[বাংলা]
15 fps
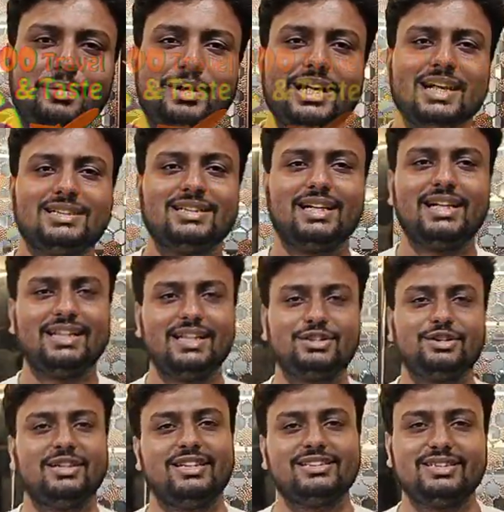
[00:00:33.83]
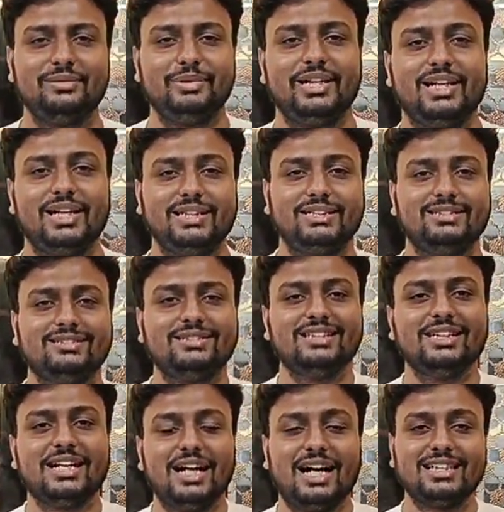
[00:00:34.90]
আবার আজকে খেতে চলে এসেছি বিরিয়ানি
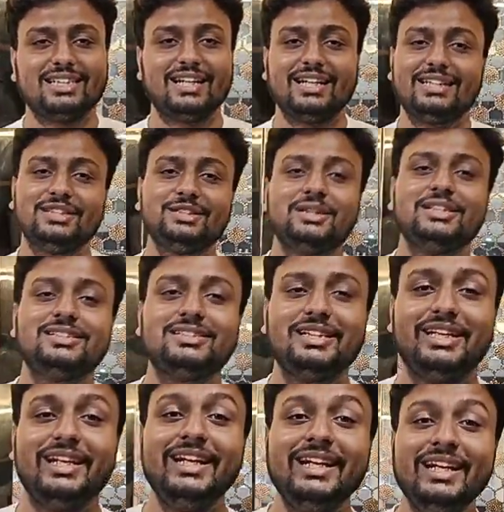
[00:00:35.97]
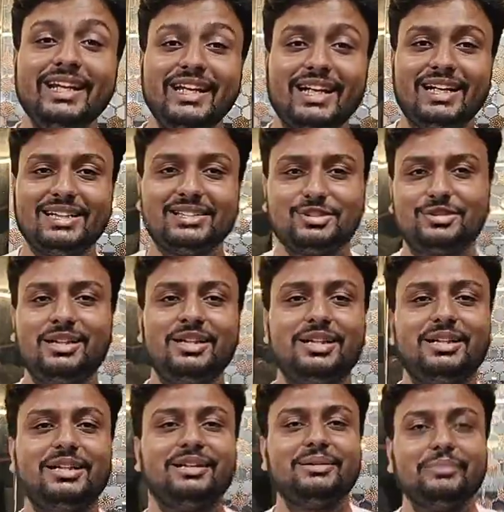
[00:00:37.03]
আজকে খেতে চলে এসেছি ইন্ডিয়া
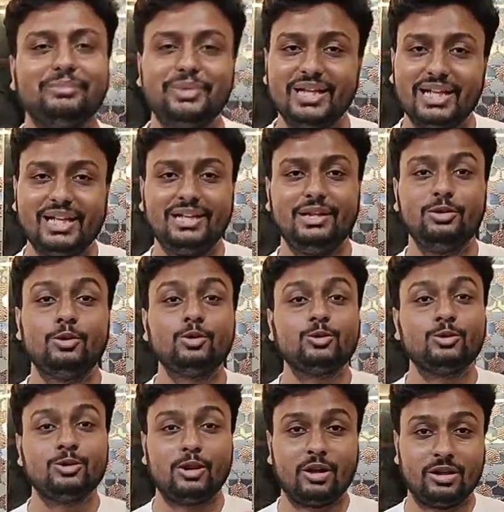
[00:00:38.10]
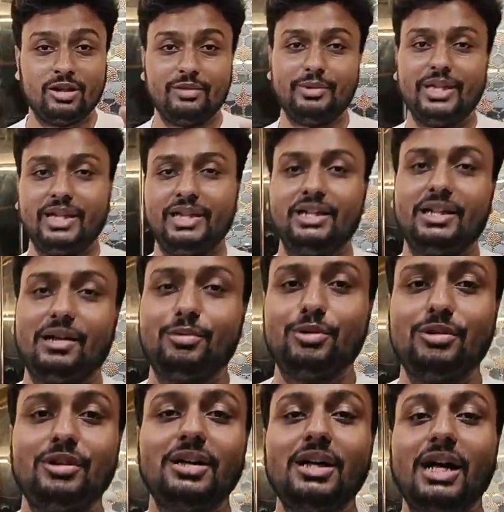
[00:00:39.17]
রেস্টুরেন্টে বিরিয়ানি নতুন ধরনের বিরিয়ানি
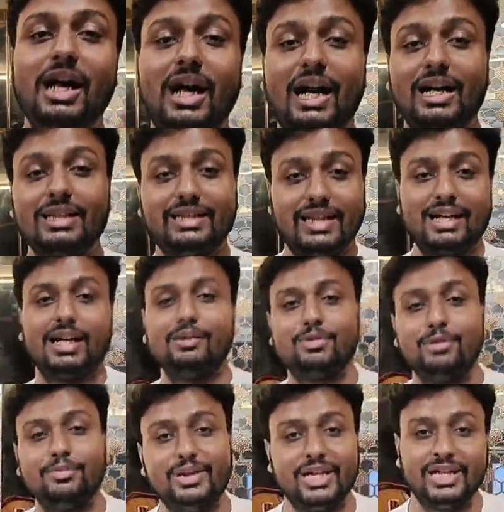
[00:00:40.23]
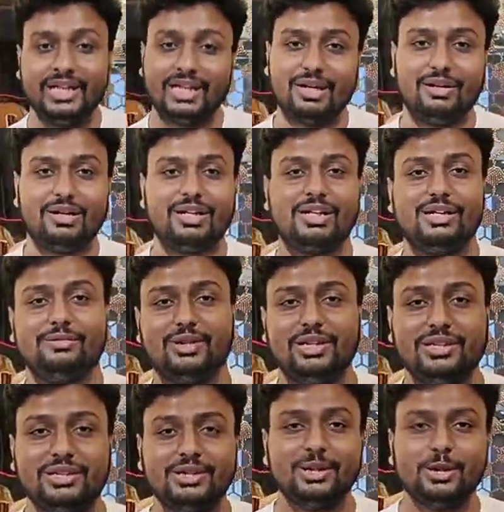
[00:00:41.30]
খাবো আর দেখাবো বিরিয়ানি খাওয়া কাকে
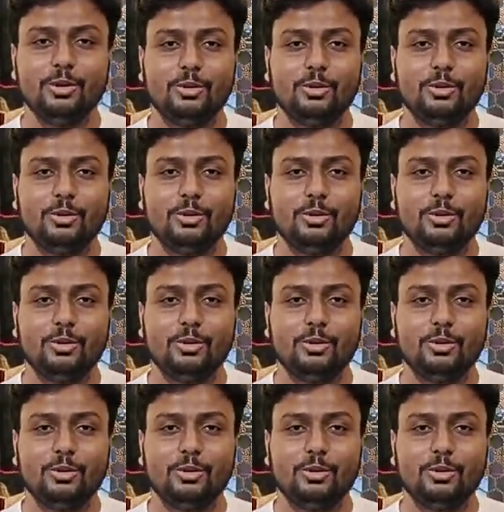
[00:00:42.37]
বলে